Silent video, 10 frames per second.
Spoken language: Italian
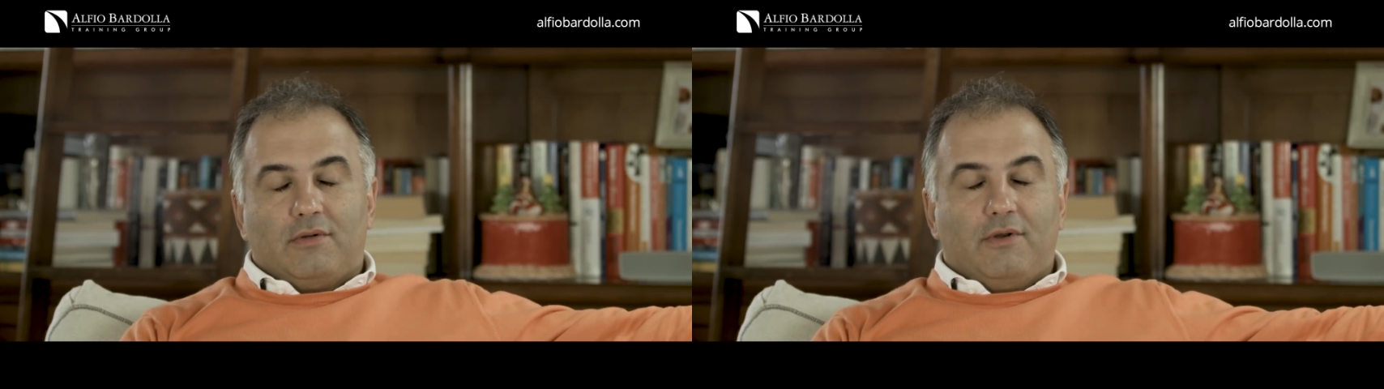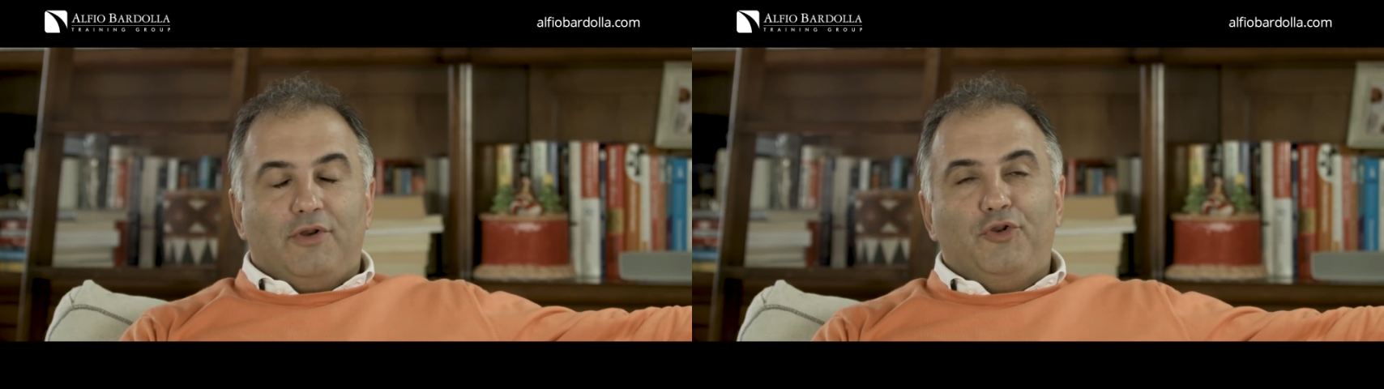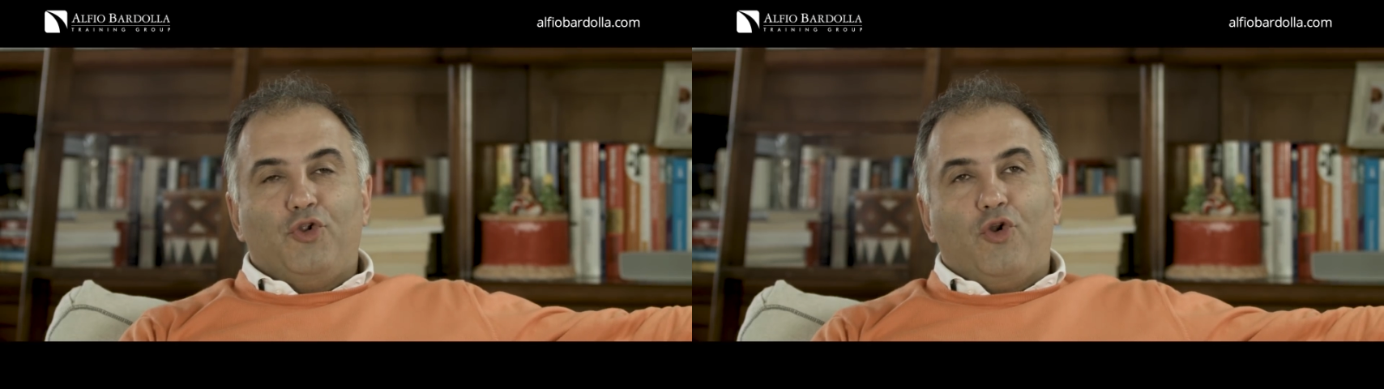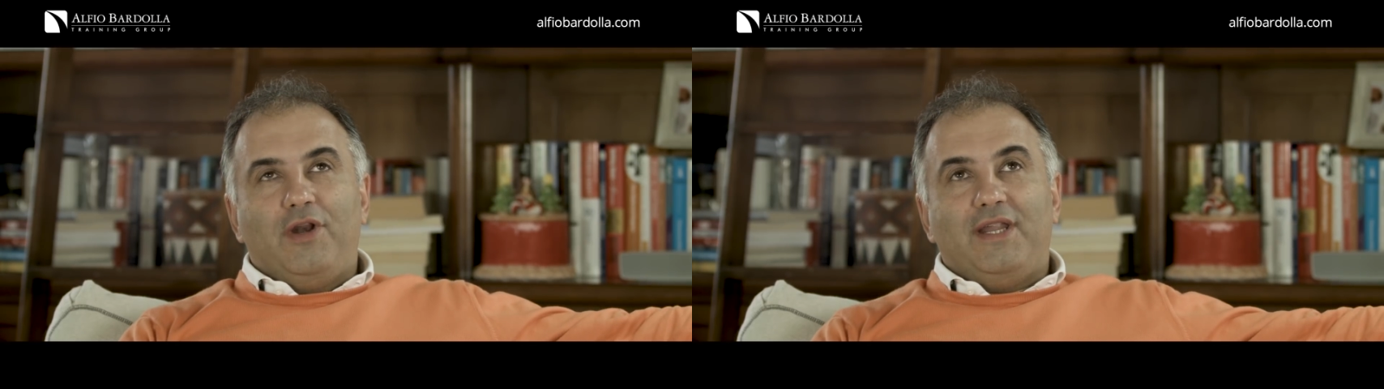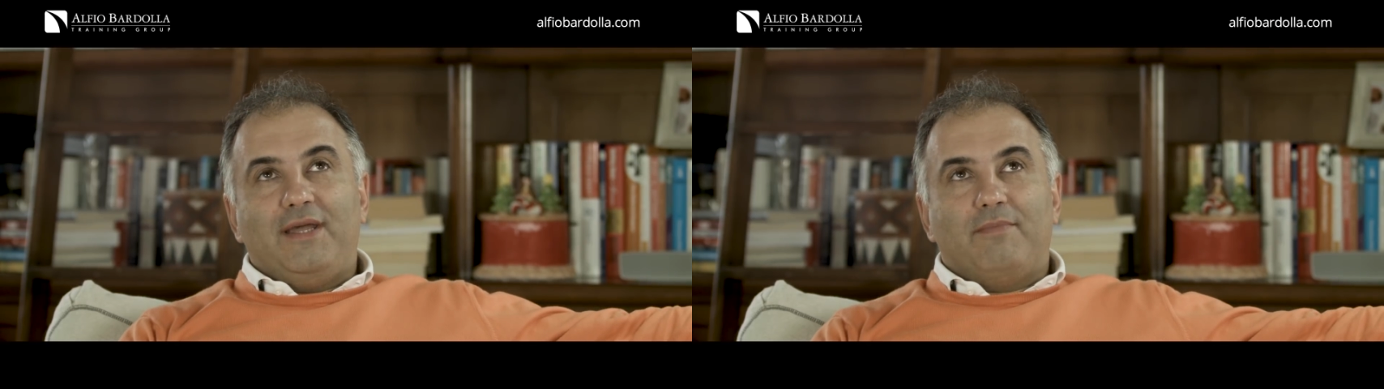
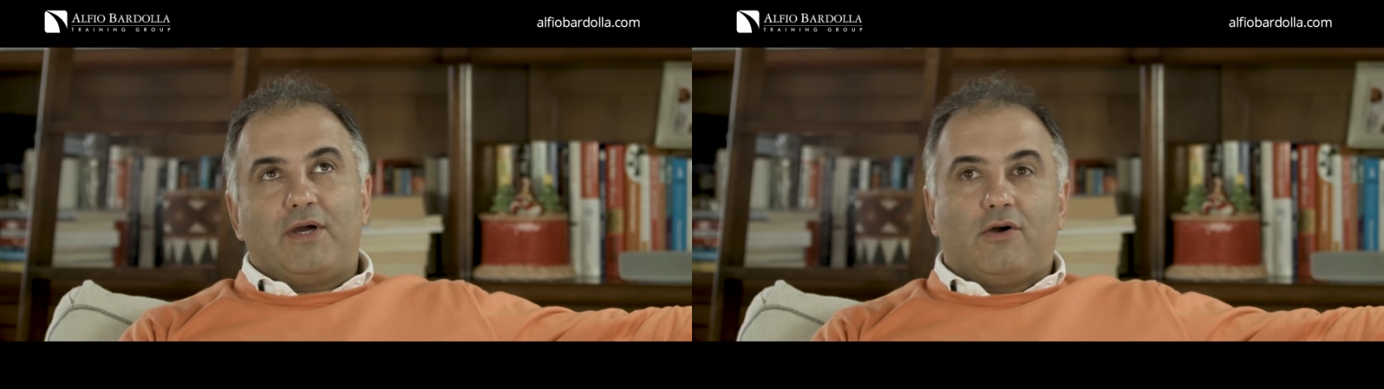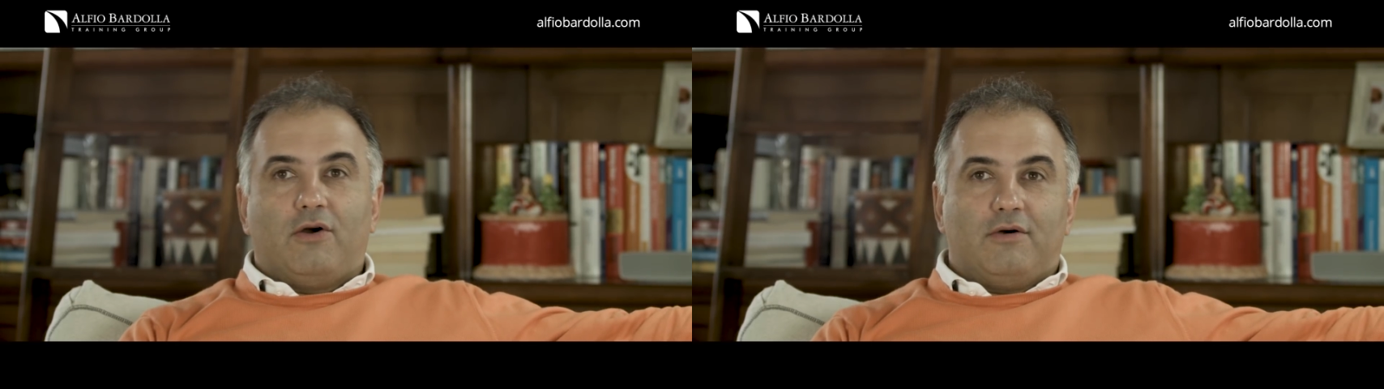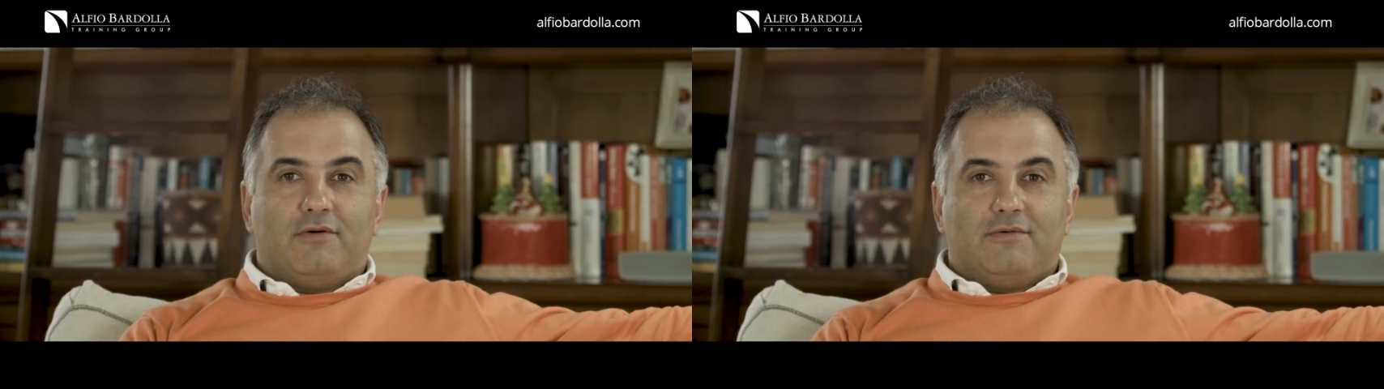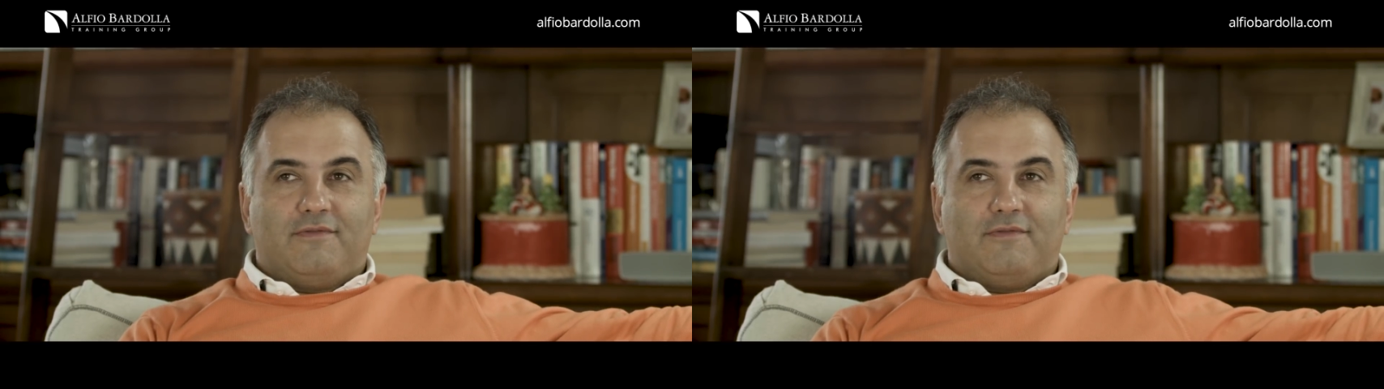non libero